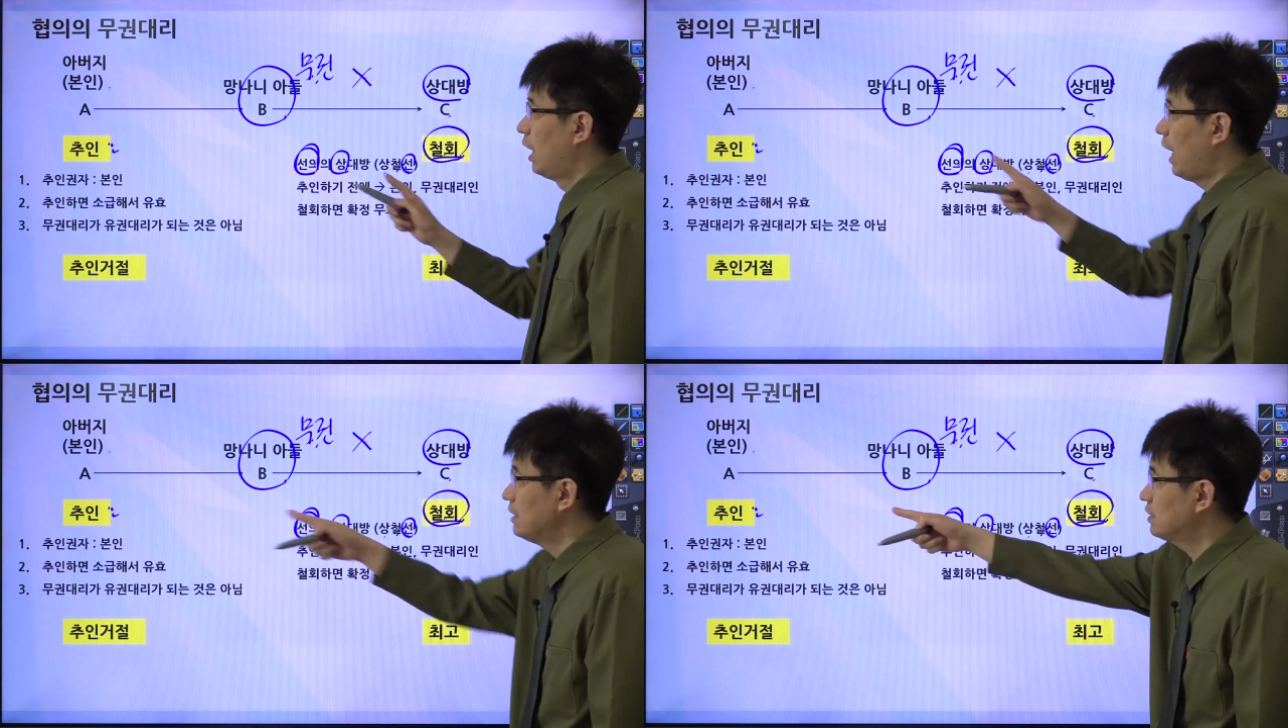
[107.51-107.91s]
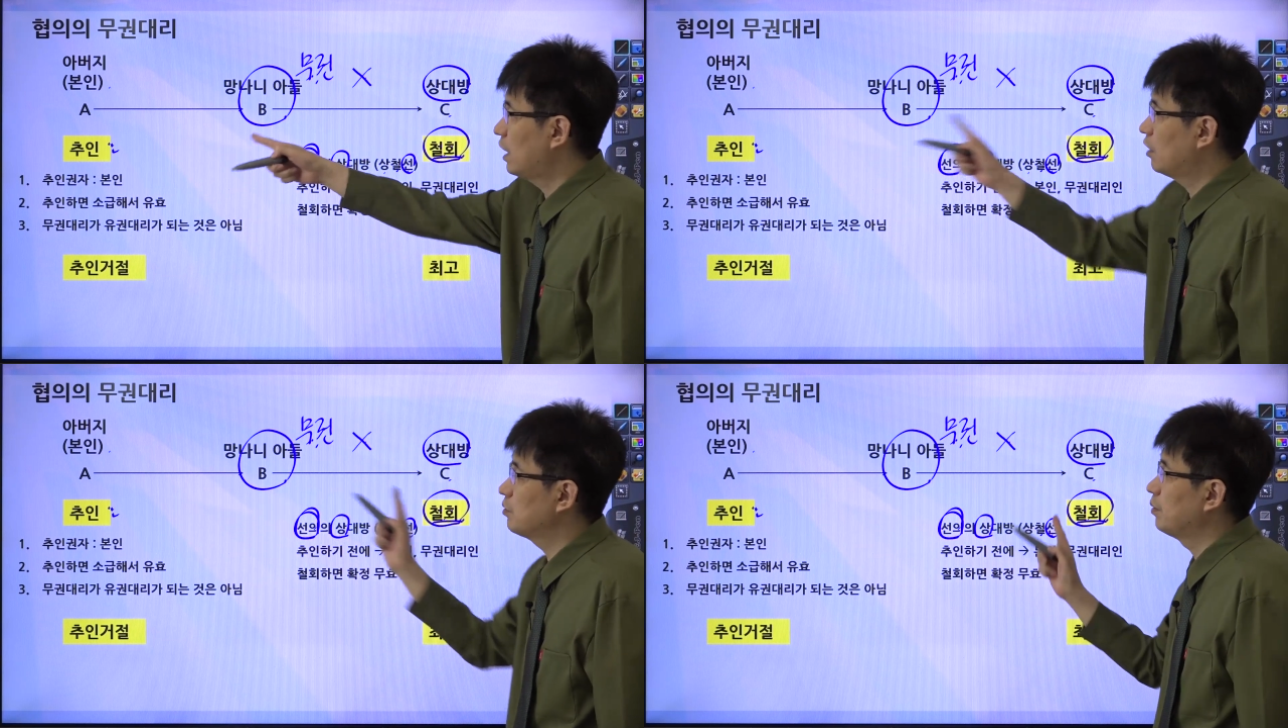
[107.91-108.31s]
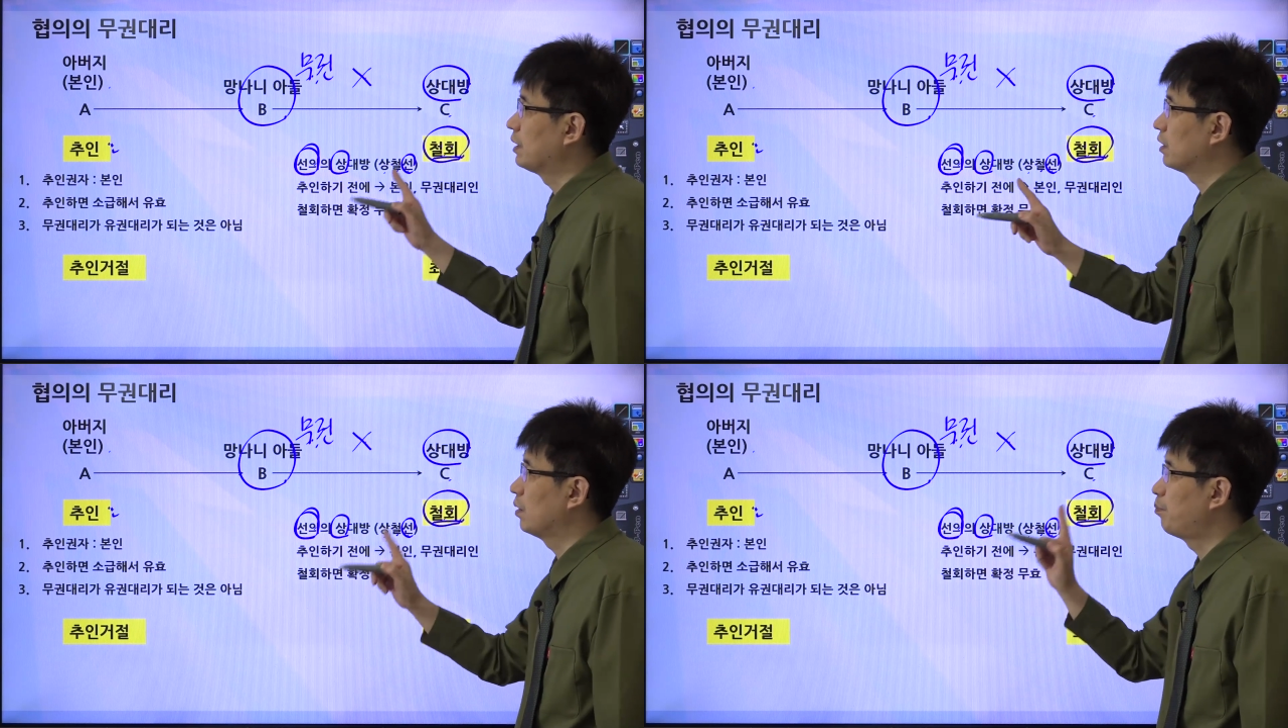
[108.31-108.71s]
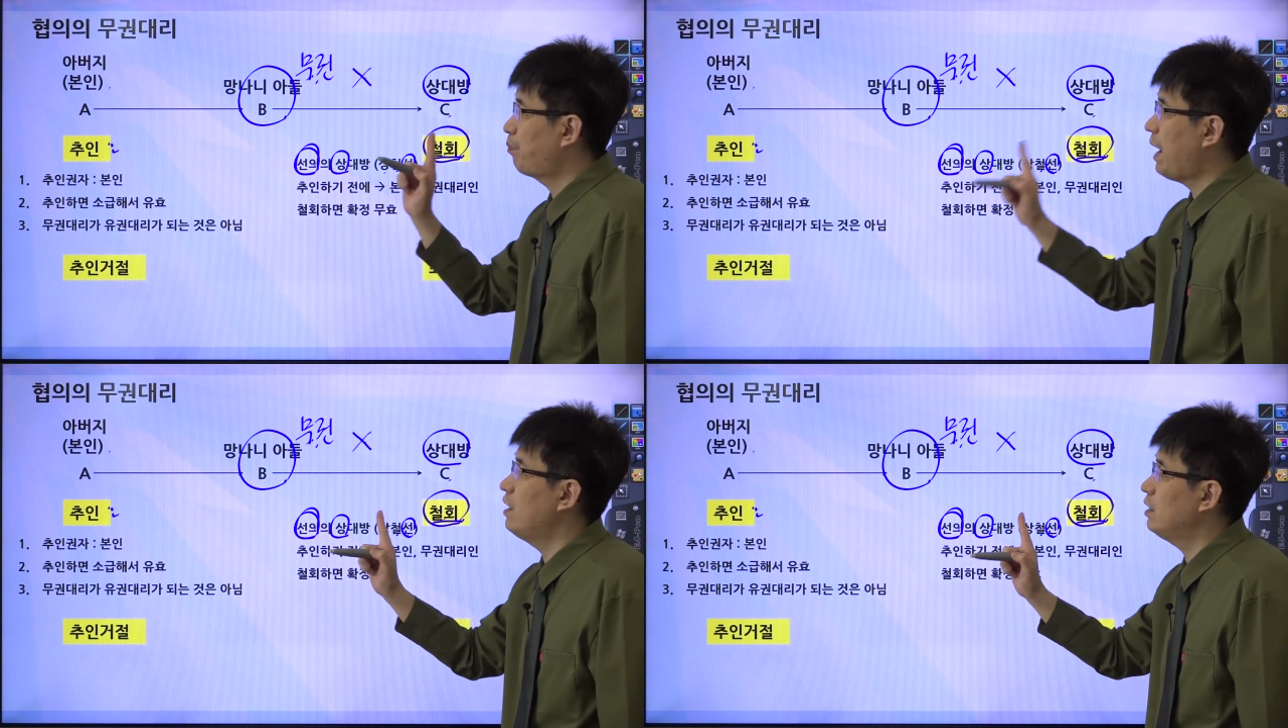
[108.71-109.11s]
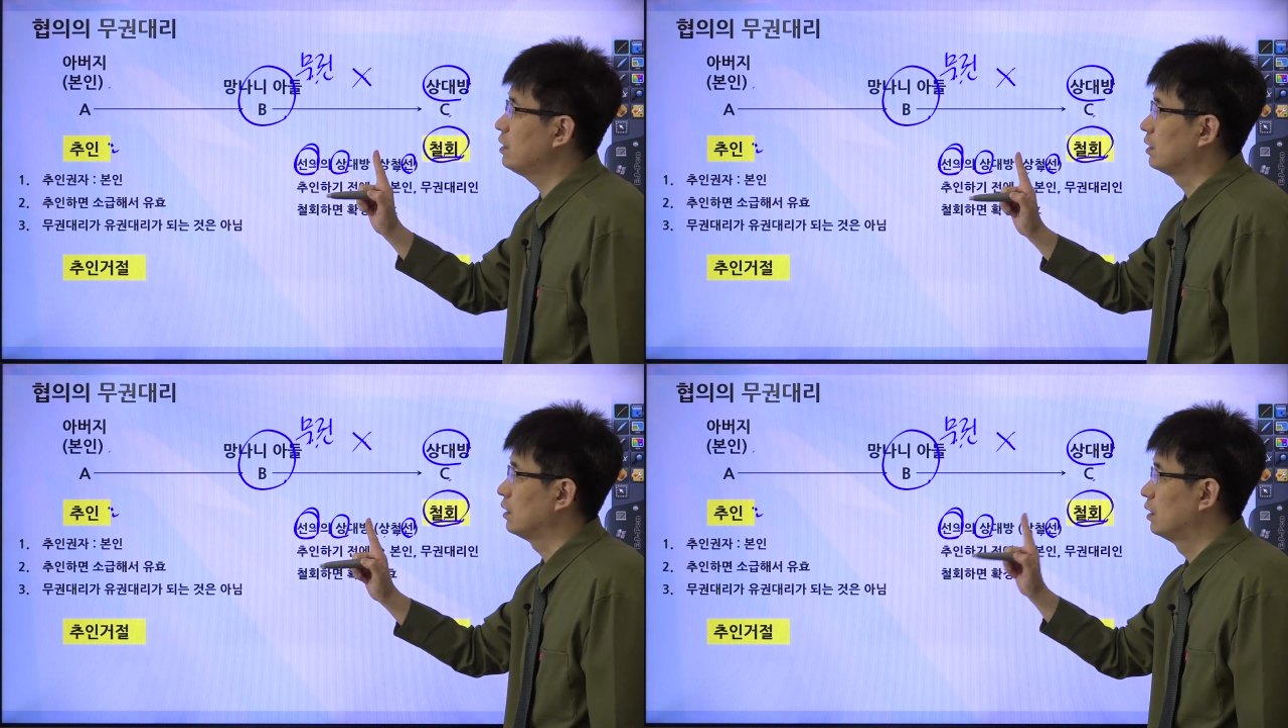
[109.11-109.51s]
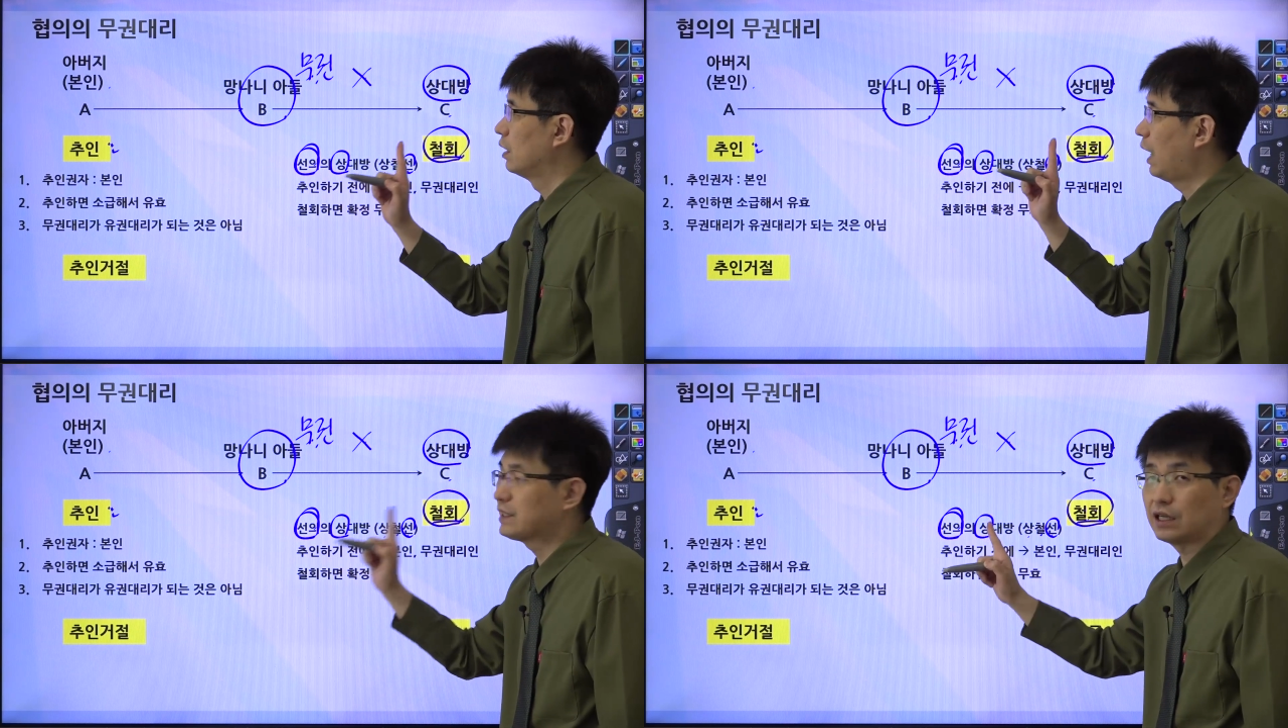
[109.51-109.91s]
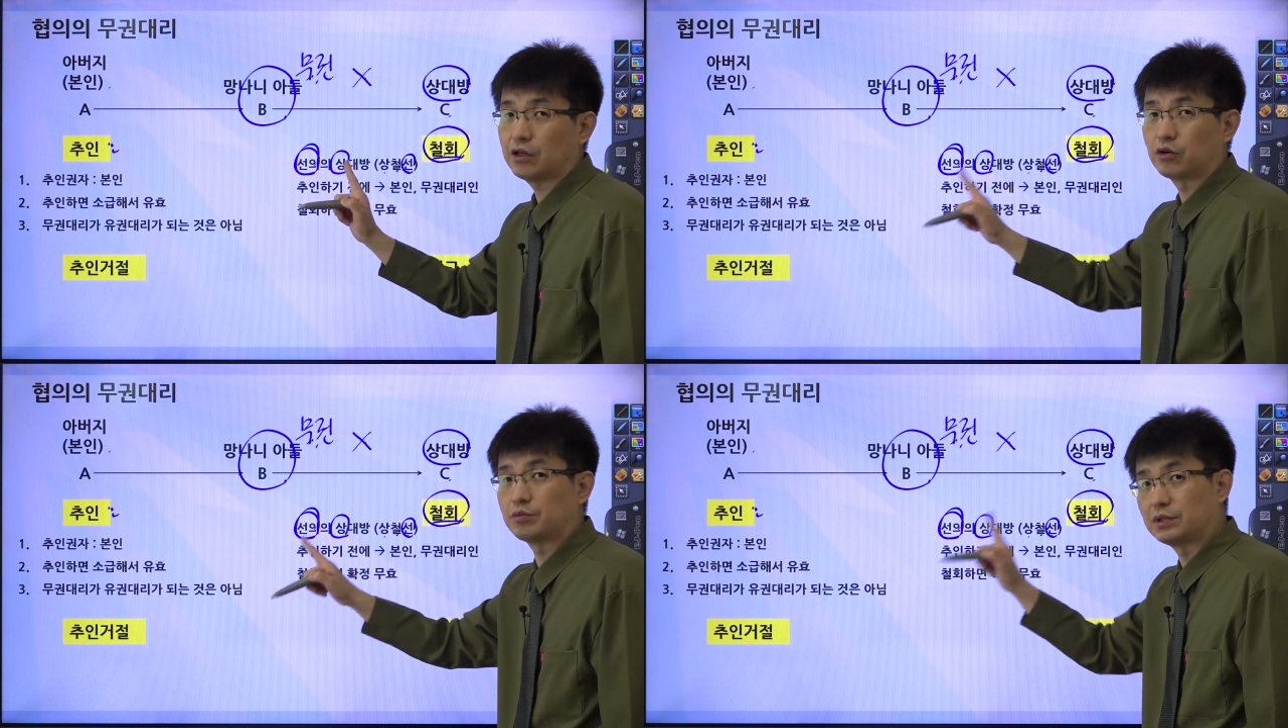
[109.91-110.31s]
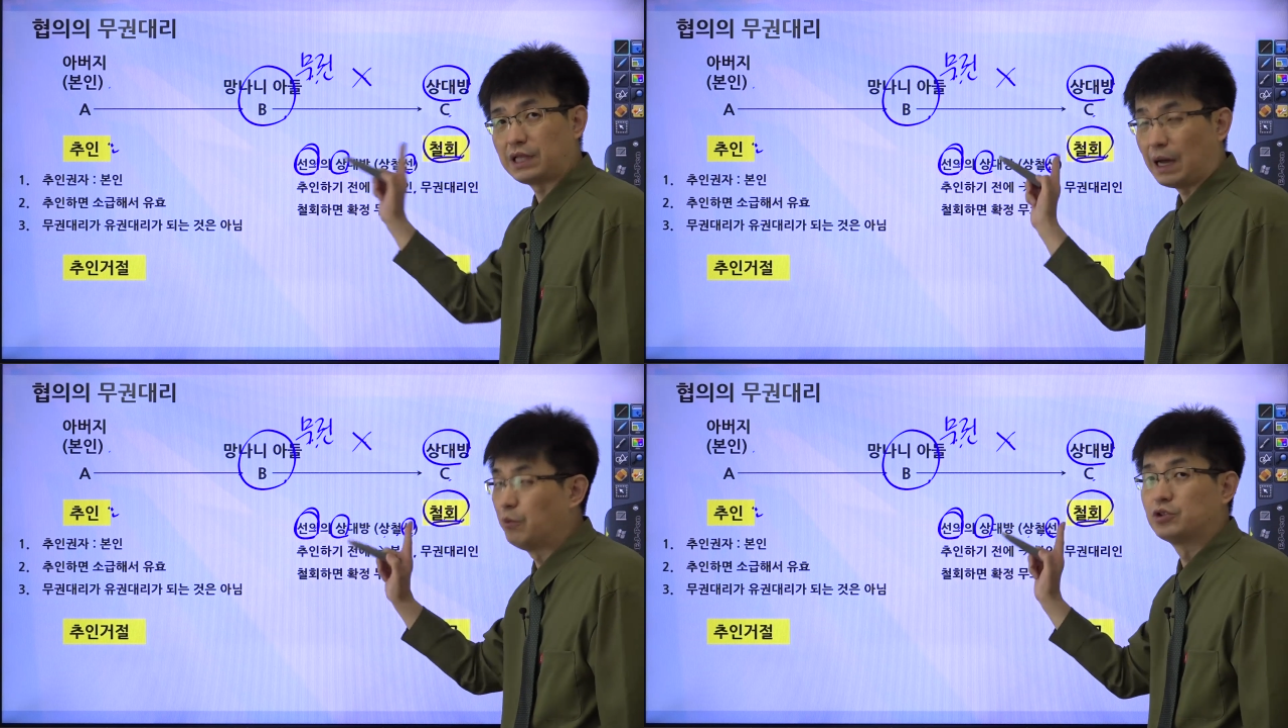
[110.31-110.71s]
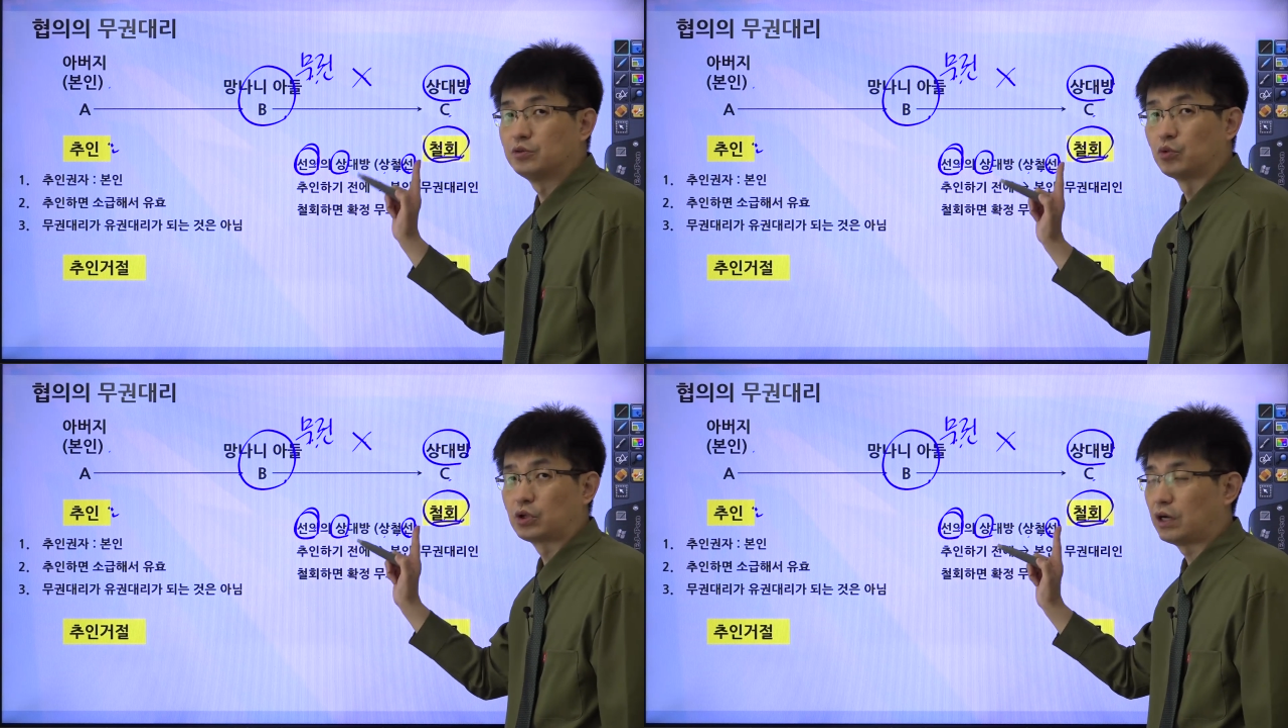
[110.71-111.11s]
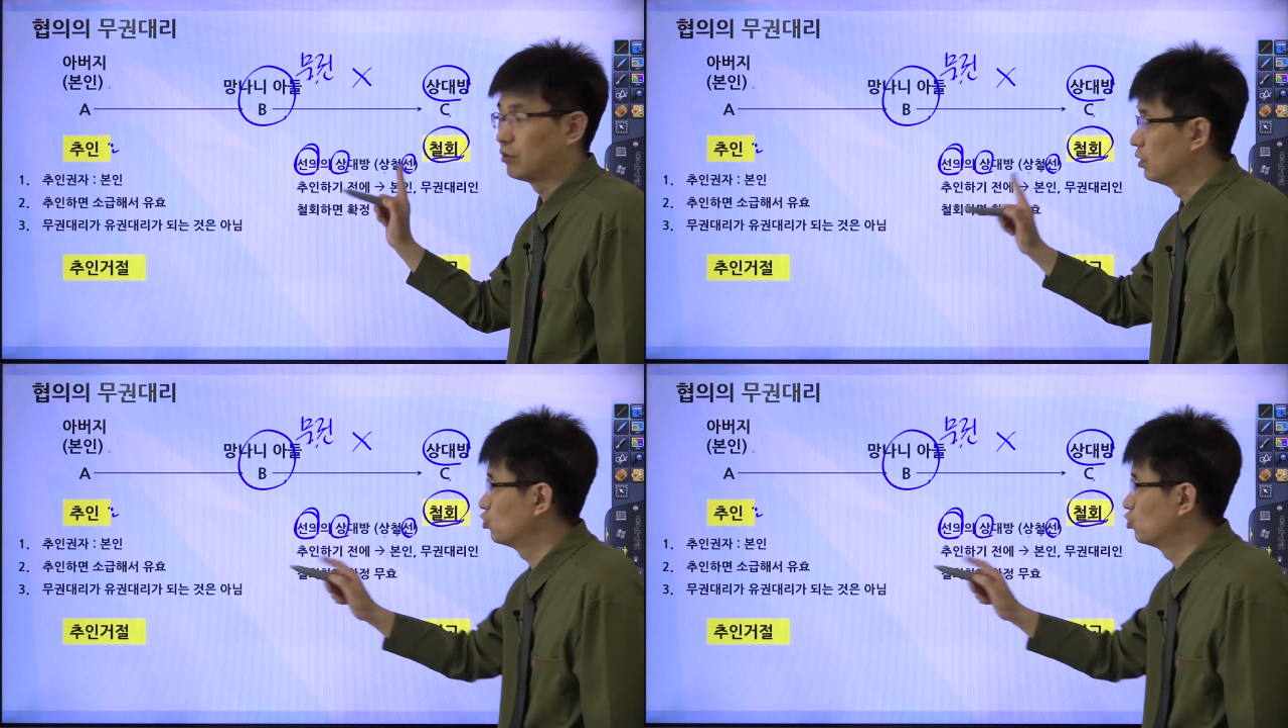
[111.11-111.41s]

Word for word: 한 사람이 만약에 빨리 하잖아요. 그럼 나머지는 못하는 거예요.